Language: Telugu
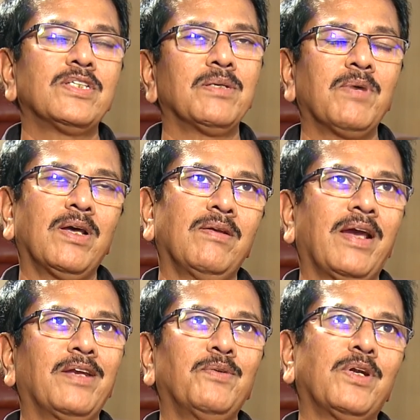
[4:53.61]
సినిమాలు
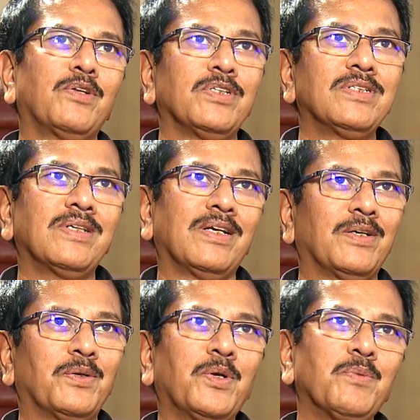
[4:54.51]
ఆయన కూడా నన్ను
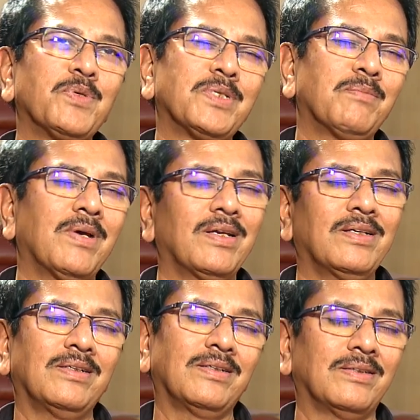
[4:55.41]
తీసుకెళ్ళాడు రెండు మూడు సినిమాలకి